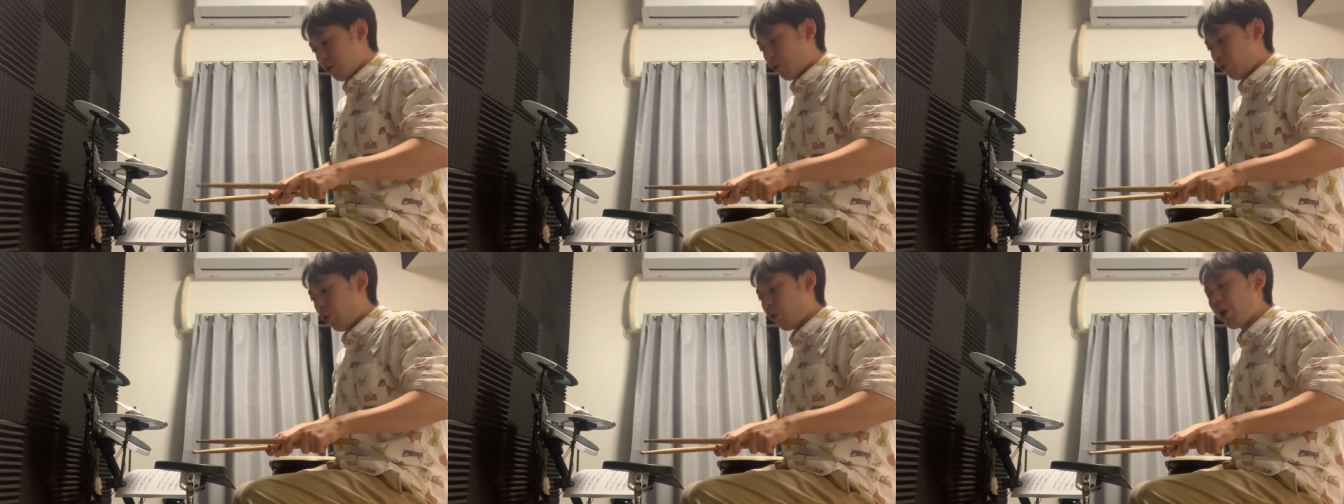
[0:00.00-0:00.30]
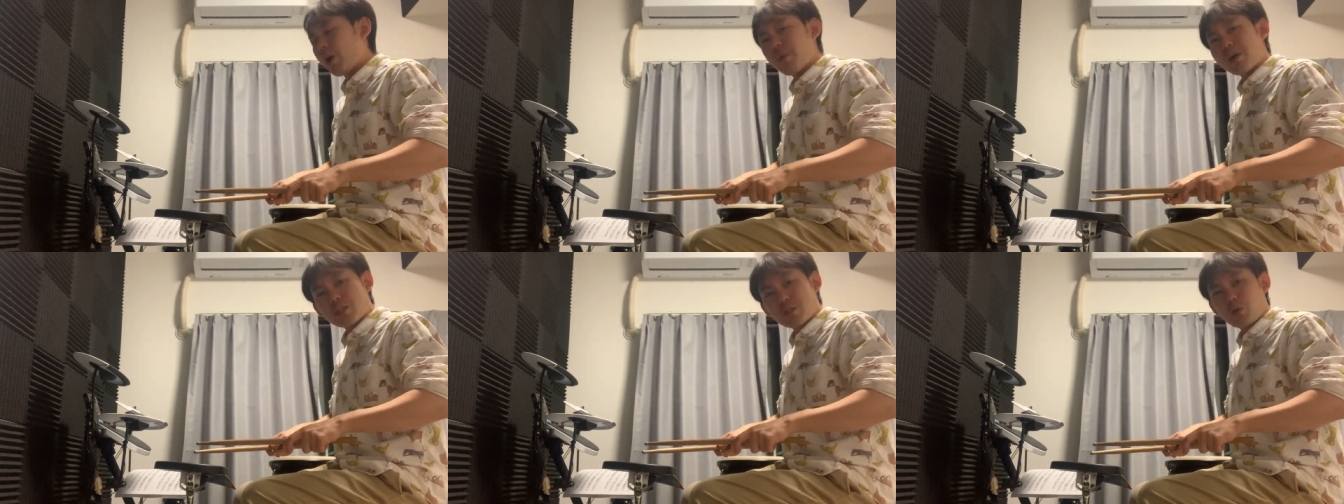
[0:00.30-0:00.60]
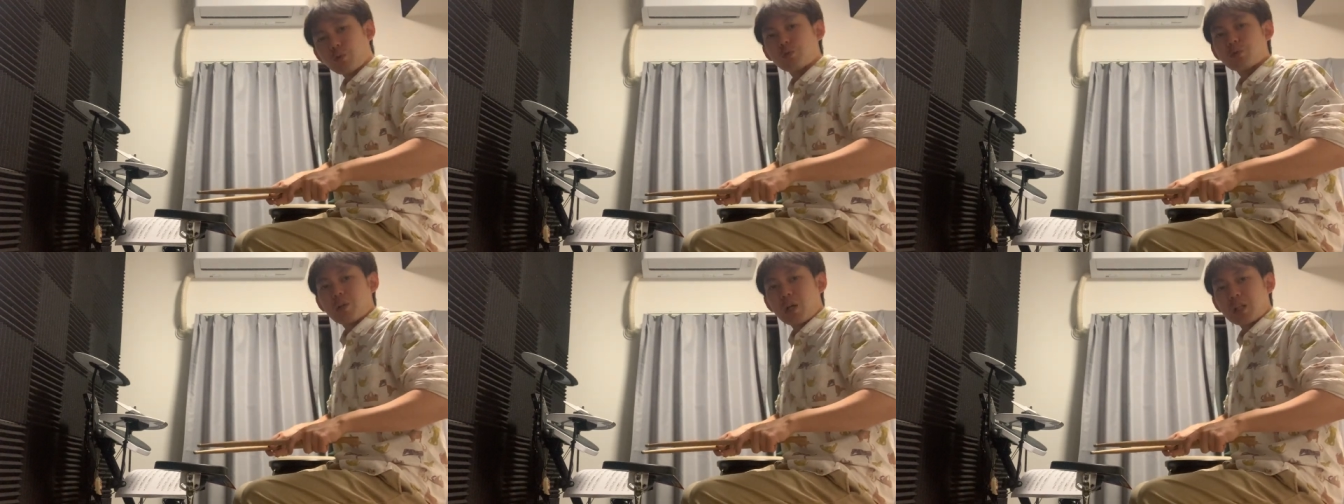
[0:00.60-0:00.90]
これは
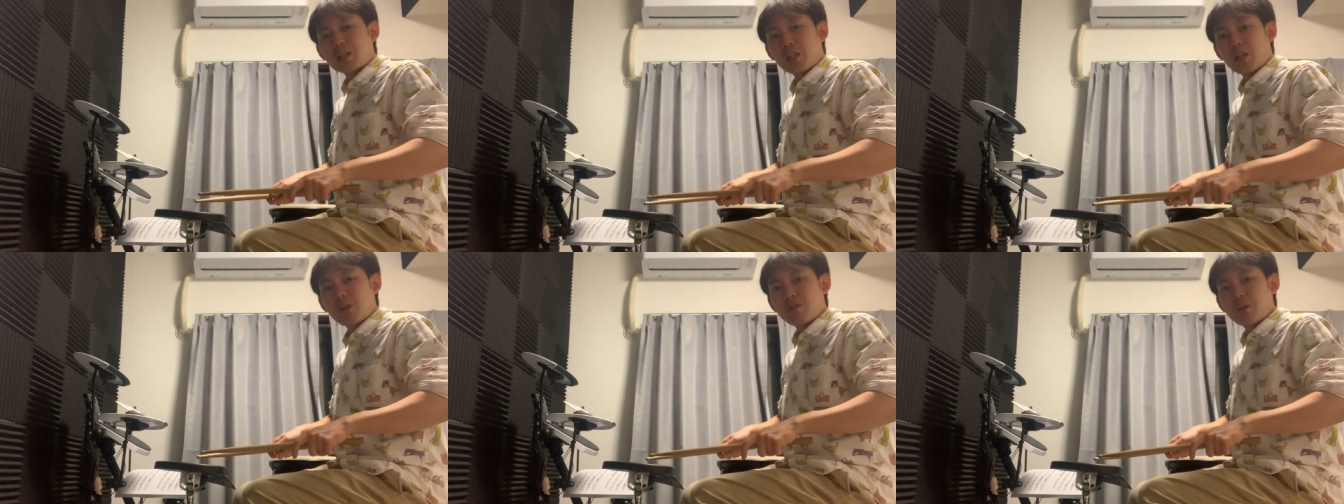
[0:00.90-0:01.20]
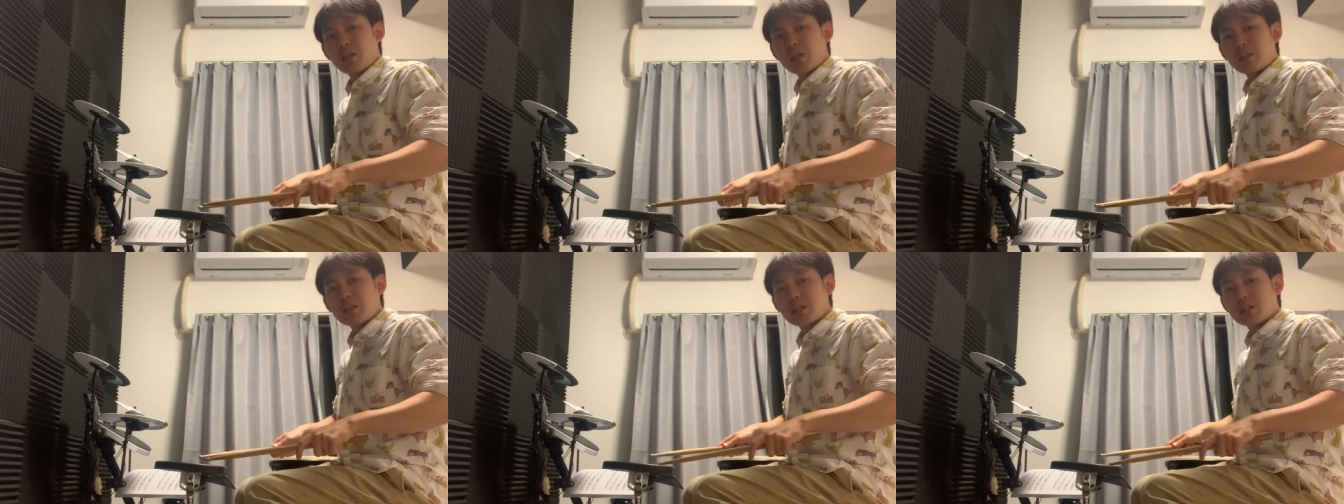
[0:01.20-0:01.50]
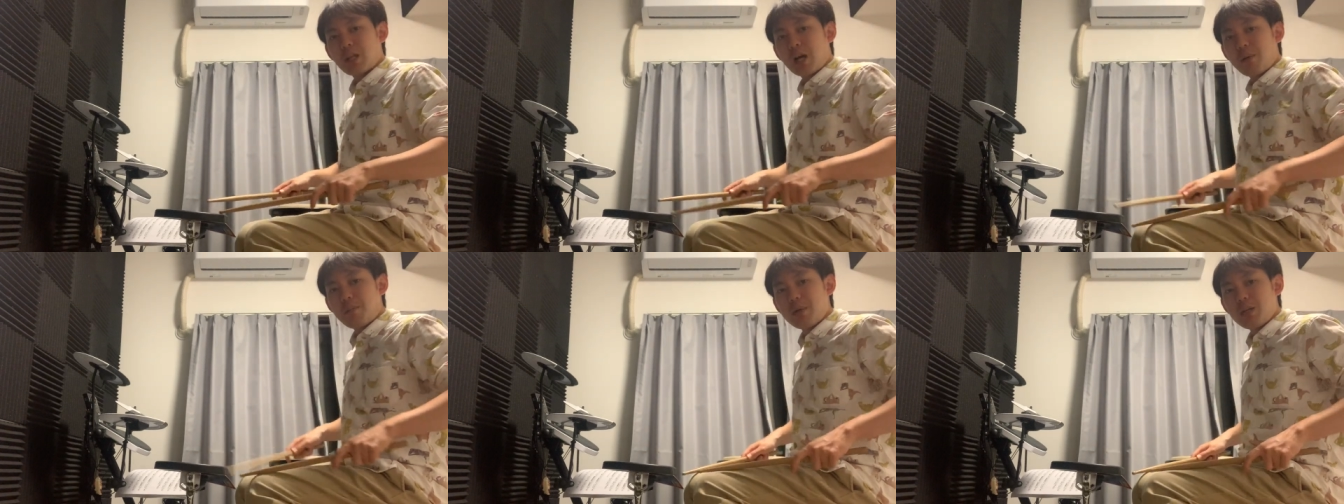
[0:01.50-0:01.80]
ちょっと当たるな。だって
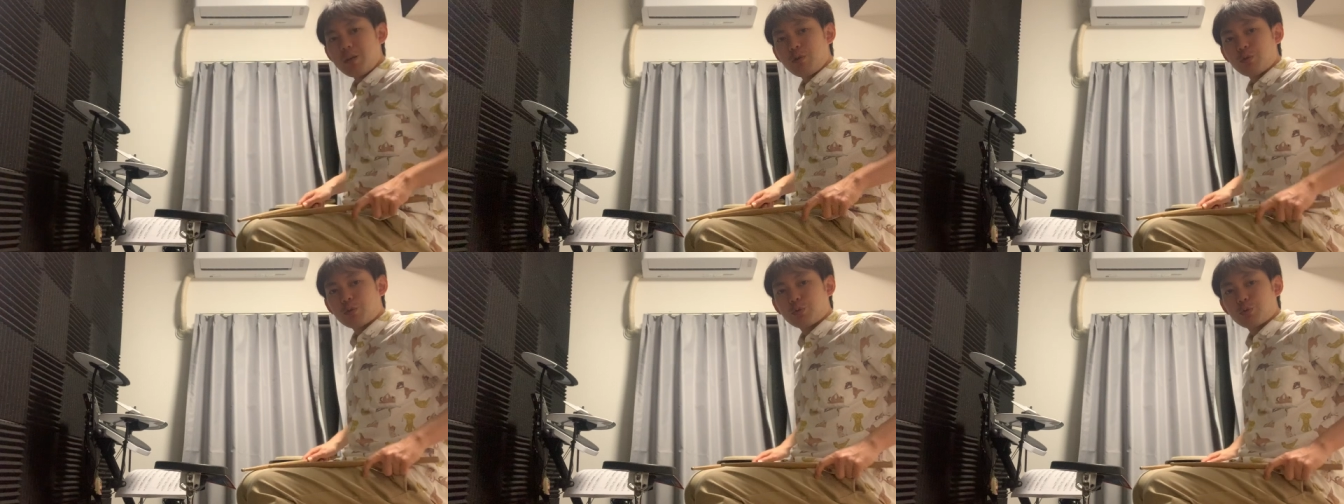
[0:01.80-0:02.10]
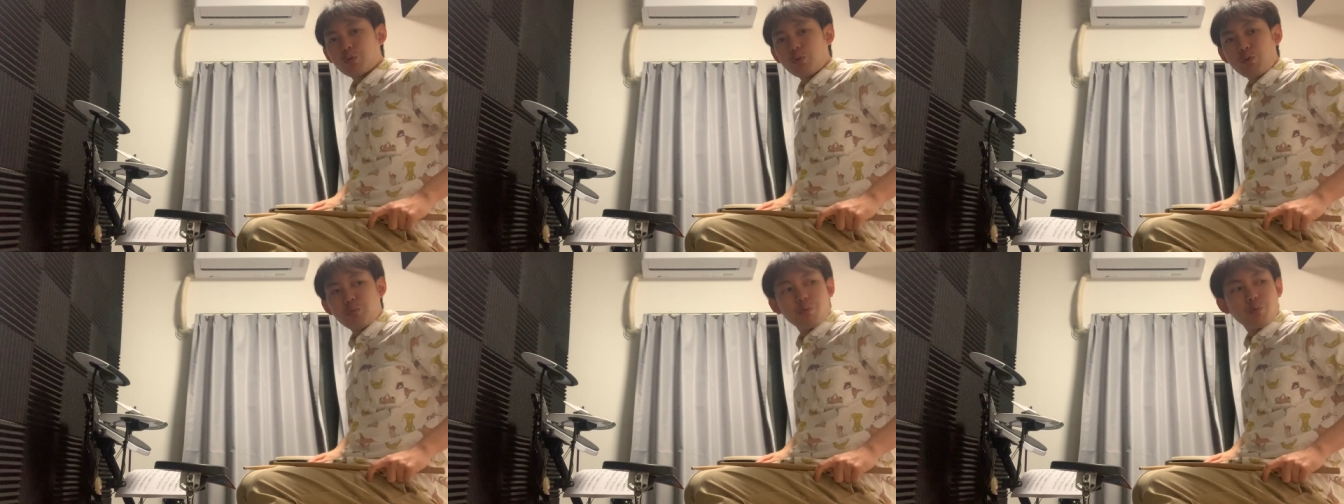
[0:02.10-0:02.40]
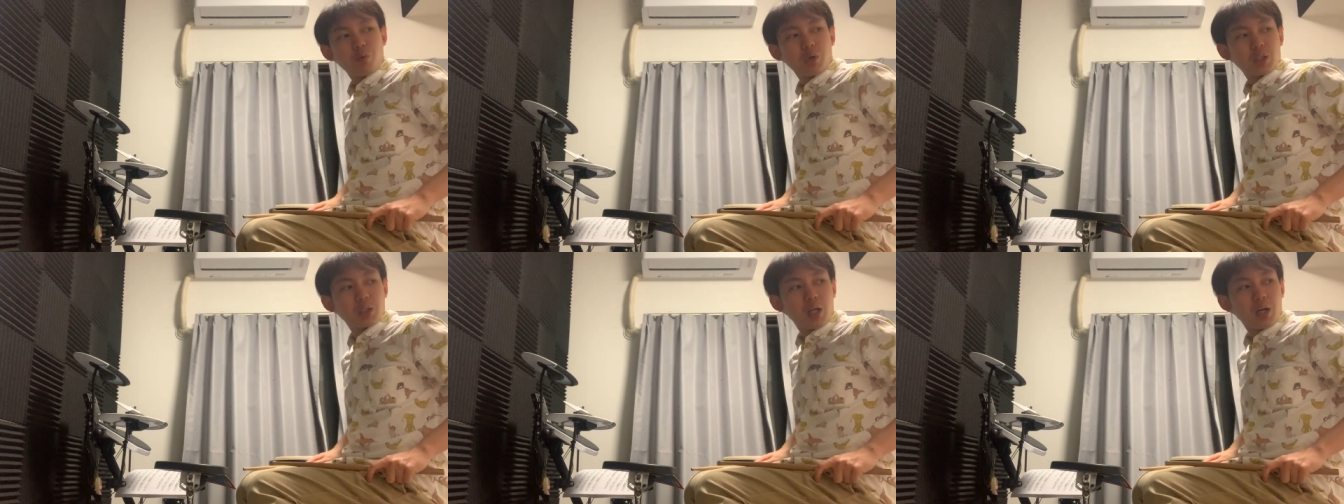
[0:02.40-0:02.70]
ダメより太もものが